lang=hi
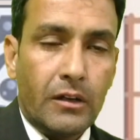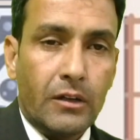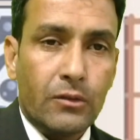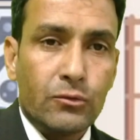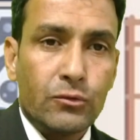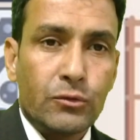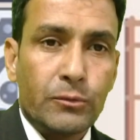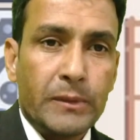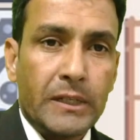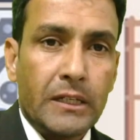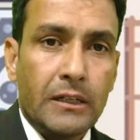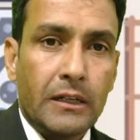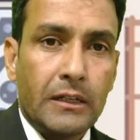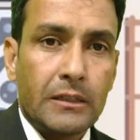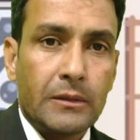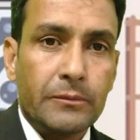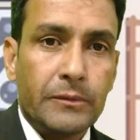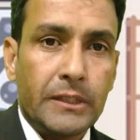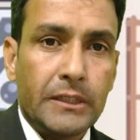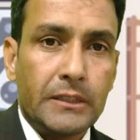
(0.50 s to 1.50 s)

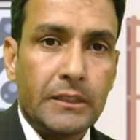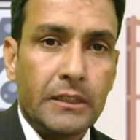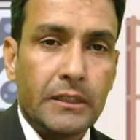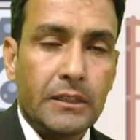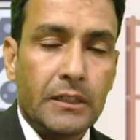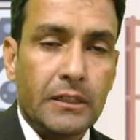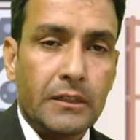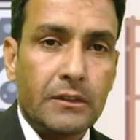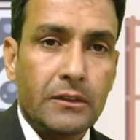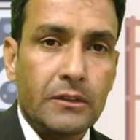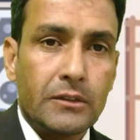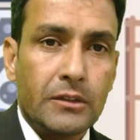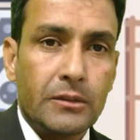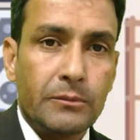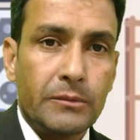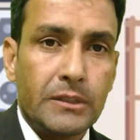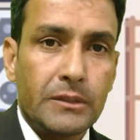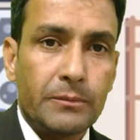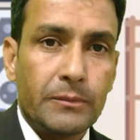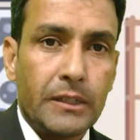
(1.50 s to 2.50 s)

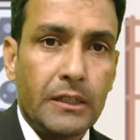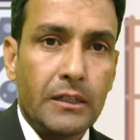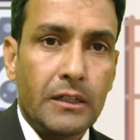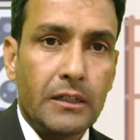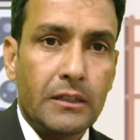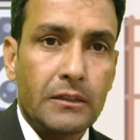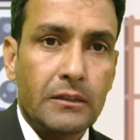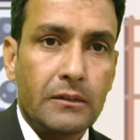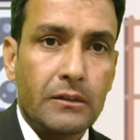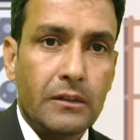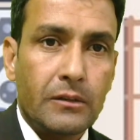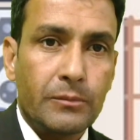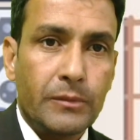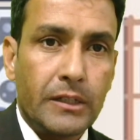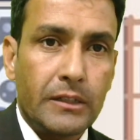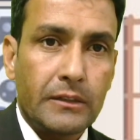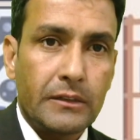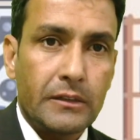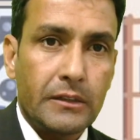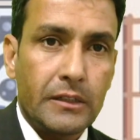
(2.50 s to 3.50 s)
आउज़बिल्लाशैतानरजीम
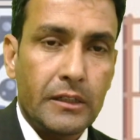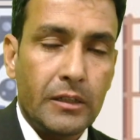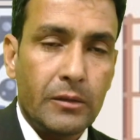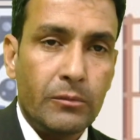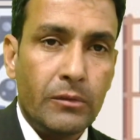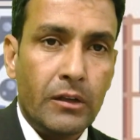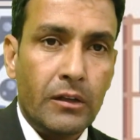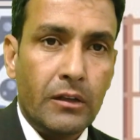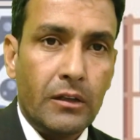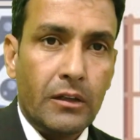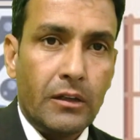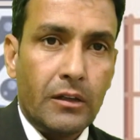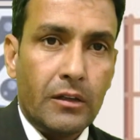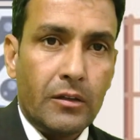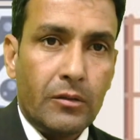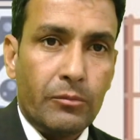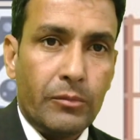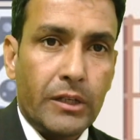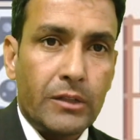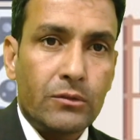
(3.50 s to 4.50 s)
बसमीम
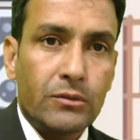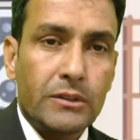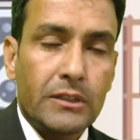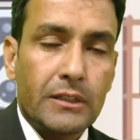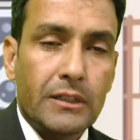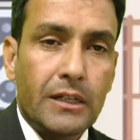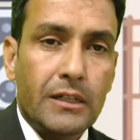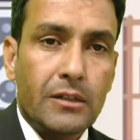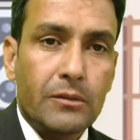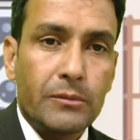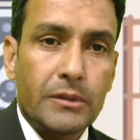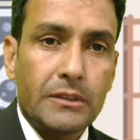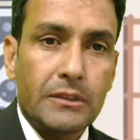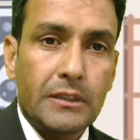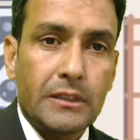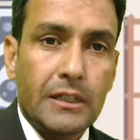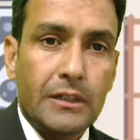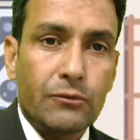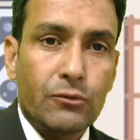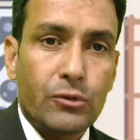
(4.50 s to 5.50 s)
मैं हूं सरदार आमिर
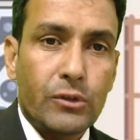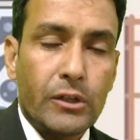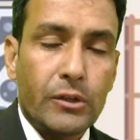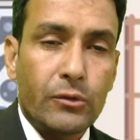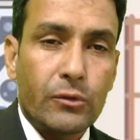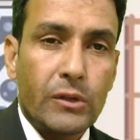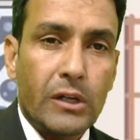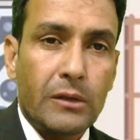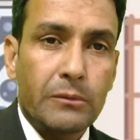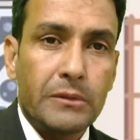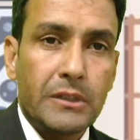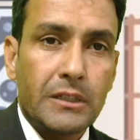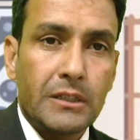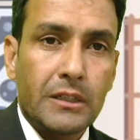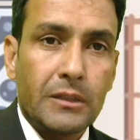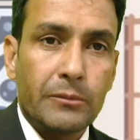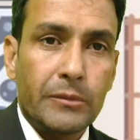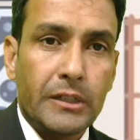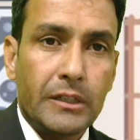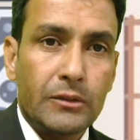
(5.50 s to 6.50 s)
जैर एडवोकेट और आप देख
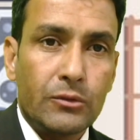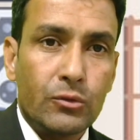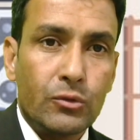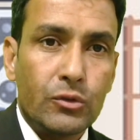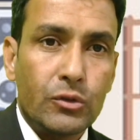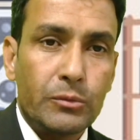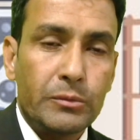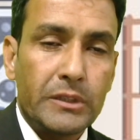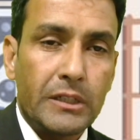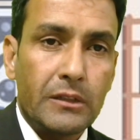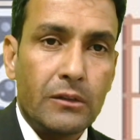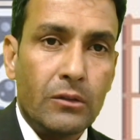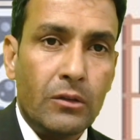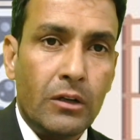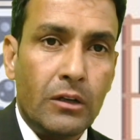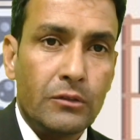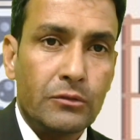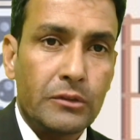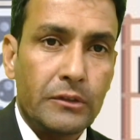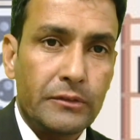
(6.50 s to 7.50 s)
रहे हैं मेरा यूट्यूब चैनल
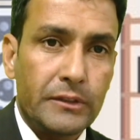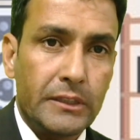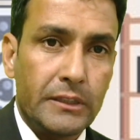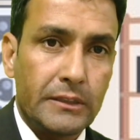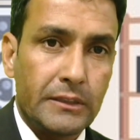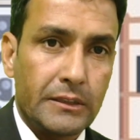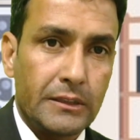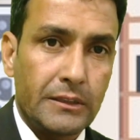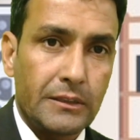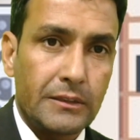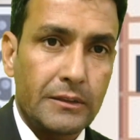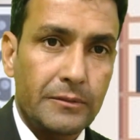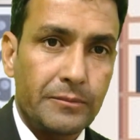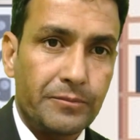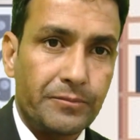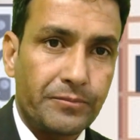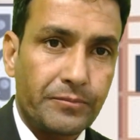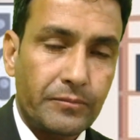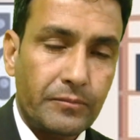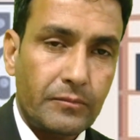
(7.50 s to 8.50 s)
हाउस ऑफ जस्टिस
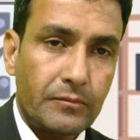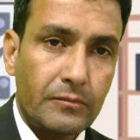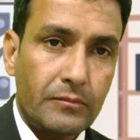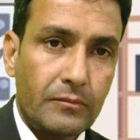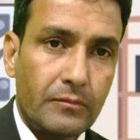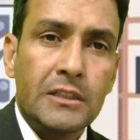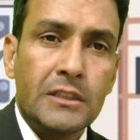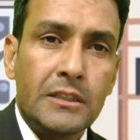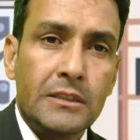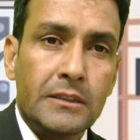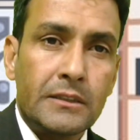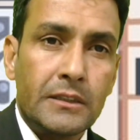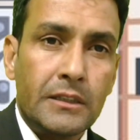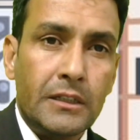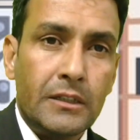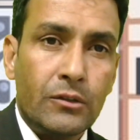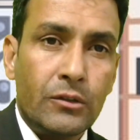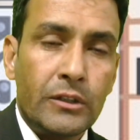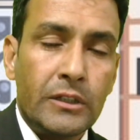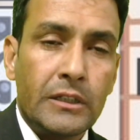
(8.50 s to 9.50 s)

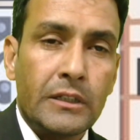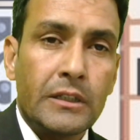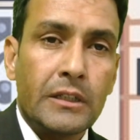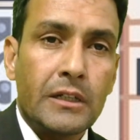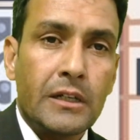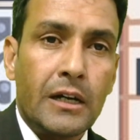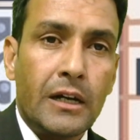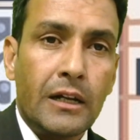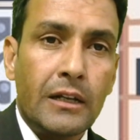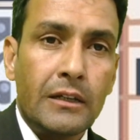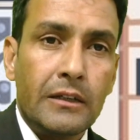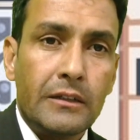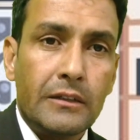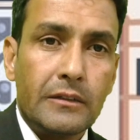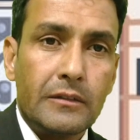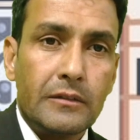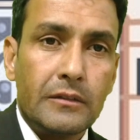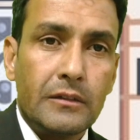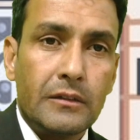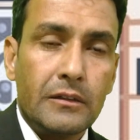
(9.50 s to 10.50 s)
रजिस्ट्री और इंतकाल
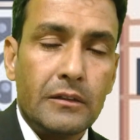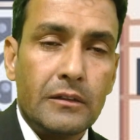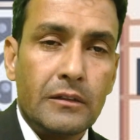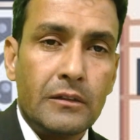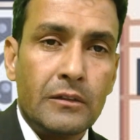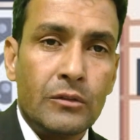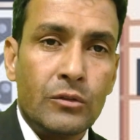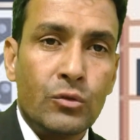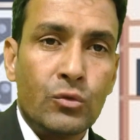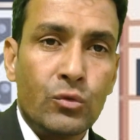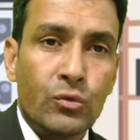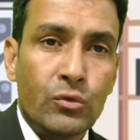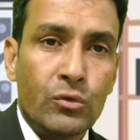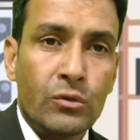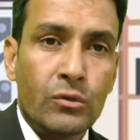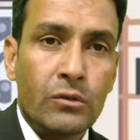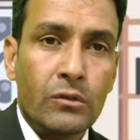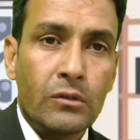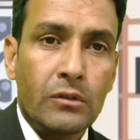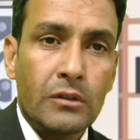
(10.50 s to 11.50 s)

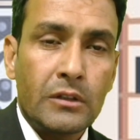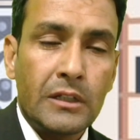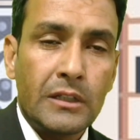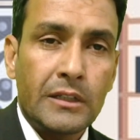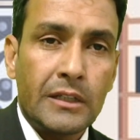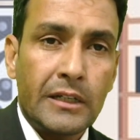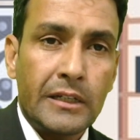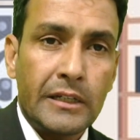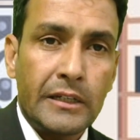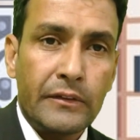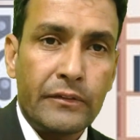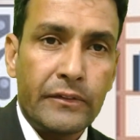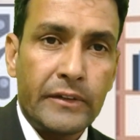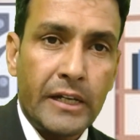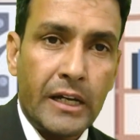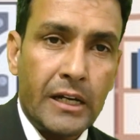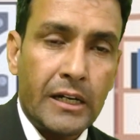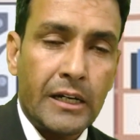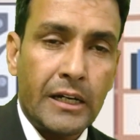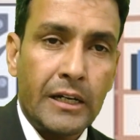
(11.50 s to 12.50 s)
दोनों की तारीफ़
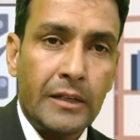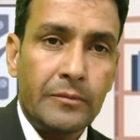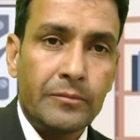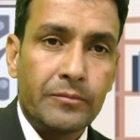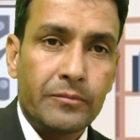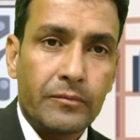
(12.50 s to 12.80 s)
क्या है